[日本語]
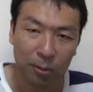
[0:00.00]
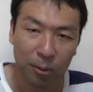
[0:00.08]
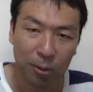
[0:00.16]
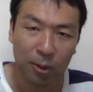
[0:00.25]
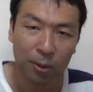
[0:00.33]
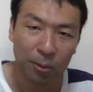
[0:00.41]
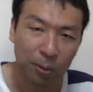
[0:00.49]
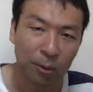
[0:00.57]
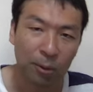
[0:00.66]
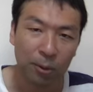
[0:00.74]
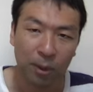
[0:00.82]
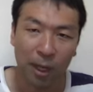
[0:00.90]
コイン
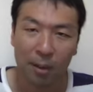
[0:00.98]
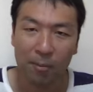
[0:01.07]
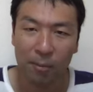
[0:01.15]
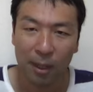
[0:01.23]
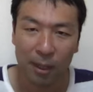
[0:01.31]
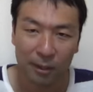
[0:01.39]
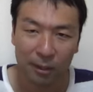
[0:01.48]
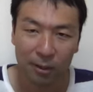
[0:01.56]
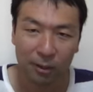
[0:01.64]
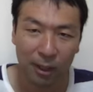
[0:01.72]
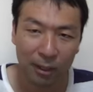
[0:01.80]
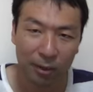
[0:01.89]
を販売す
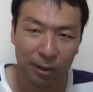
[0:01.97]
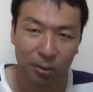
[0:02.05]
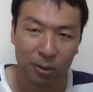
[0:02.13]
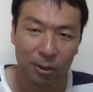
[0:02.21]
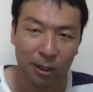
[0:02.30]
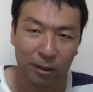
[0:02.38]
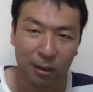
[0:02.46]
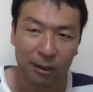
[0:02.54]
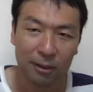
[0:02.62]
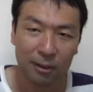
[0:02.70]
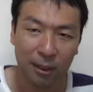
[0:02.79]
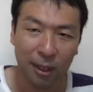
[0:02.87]
る側としては
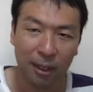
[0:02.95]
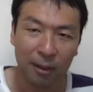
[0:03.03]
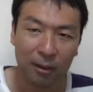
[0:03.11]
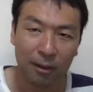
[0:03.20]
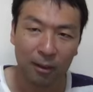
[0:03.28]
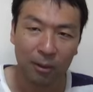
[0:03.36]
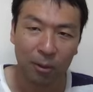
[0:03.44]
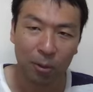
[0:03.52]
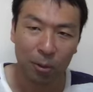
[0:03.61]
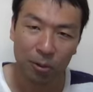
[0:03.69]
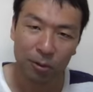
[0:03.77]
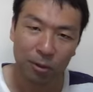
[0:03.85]
ですね
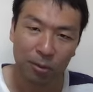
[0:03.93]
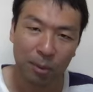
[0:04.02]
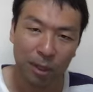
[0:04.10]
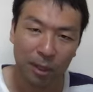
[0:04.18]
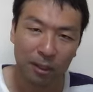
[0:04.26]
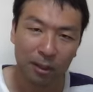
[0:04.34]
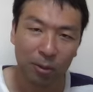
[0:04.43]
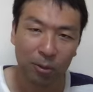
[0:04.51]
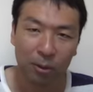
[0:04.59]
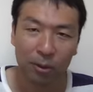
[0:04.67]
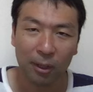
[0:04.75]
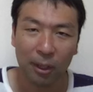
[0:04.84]
これをするメリットっ
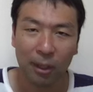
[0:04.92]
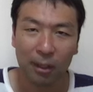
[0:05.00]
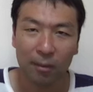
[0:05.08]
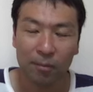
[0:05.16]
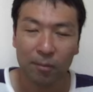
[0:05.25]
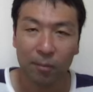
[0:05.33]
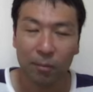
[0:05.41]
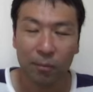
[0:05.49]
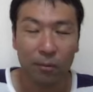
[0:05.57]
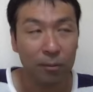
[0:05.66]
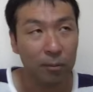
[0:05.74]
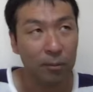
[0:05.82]
ていうのは
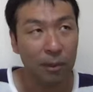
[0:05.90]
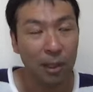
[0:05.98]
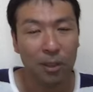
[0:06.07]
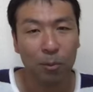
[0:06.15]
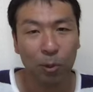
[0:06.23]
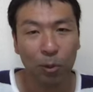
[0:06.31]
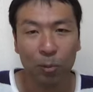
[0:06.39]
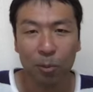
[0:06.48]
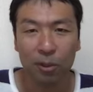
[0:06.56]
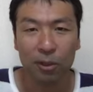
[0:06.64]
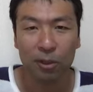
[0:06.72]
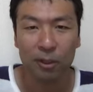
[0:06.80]
何も
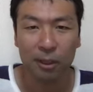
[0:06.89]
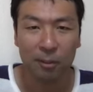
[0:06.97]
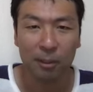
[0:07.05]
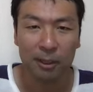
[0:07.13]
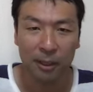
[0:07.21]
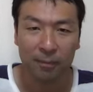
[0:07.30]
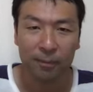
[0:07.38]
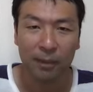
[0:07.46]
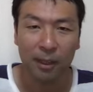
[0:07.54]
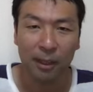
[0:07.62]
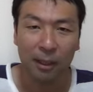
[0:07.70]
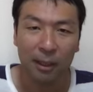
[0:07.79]
思いつきません
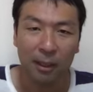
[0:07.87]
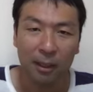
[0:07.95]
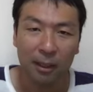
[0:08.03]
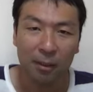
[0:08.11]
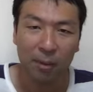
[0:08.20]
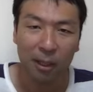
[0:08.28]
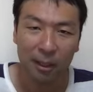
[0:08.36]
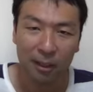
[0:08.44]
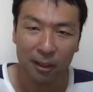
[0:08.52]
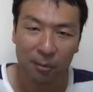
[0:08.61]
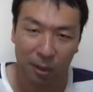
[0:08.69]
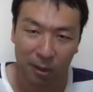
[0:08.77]
でバレ
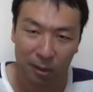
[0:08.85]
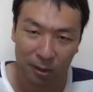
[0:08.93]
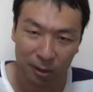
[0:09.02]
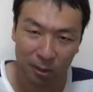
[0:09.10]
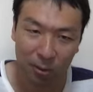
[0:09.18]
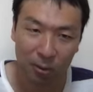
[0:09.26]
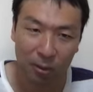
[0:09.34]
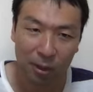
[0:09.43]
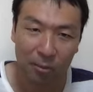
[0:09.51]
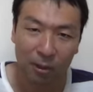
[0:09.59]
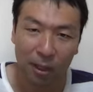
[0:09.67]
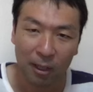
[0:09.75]
てまずいこと
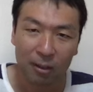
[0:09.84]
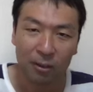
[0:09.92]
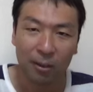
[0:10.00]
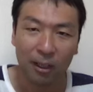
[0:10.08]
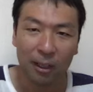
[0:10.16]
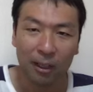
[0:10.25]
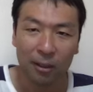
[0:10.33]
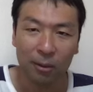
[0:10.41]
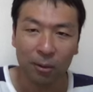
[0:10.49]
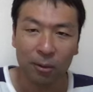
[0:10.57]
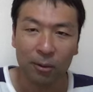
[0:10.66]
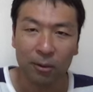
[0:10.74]
でもあるのかな
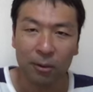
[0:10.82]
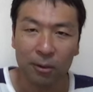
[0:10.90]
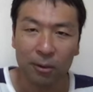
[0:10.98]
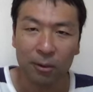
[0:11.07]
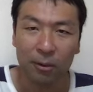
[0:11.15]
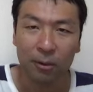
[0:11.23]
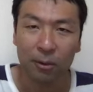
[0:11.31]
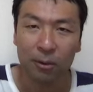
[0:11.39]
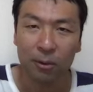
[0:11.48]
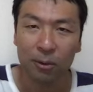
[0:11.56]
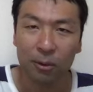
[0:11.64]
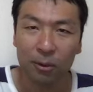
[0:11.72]
と
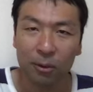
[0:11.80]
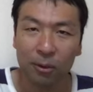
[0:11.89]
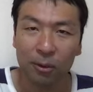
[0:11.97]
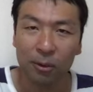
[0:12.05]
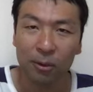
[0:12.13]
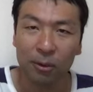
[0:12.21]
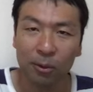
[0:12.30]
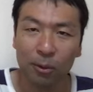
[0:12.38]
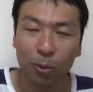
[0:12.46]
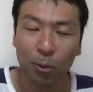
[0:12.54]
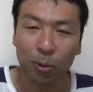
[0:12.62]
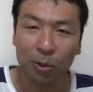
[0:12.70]
いう
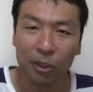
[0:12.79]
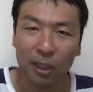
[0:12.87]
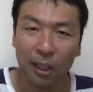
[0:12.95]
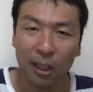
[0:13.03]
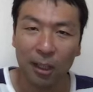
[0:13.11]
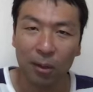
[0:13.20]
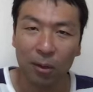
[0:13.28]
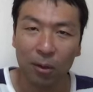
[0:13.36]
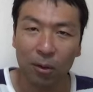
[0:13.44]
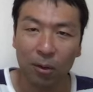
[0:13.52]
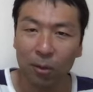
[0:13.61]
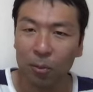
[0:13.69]
ことしか
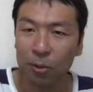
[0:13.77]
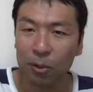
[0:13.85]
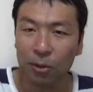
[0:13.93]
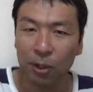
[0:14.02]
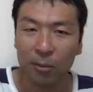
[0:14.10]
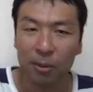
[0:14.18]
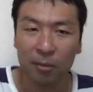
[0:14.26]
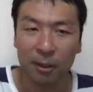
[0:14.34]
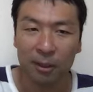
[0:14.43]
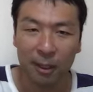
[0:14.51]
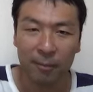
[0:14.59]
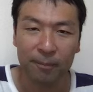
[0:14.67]
思い浮かび
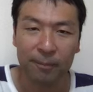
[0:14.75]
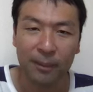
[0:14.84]
ません